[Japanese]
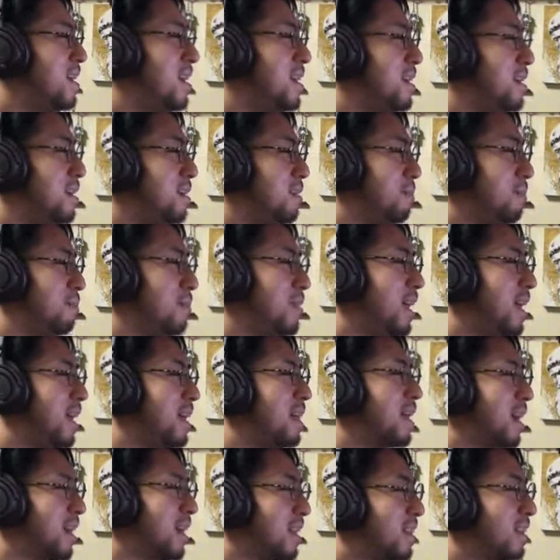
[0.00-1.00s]
弁当さん
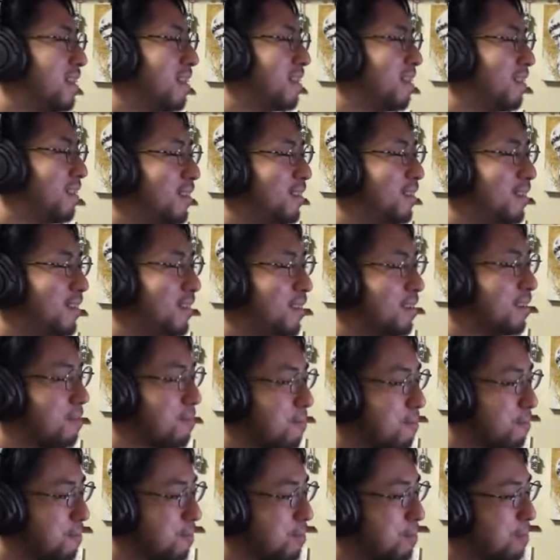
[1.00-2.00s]
マジでガッチガチ本
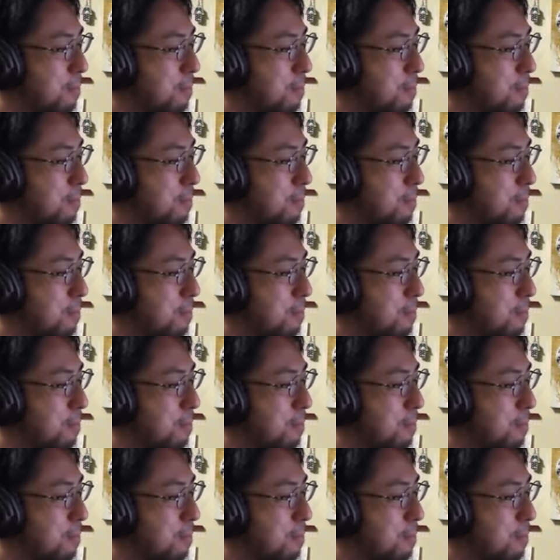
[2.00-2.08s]
気だった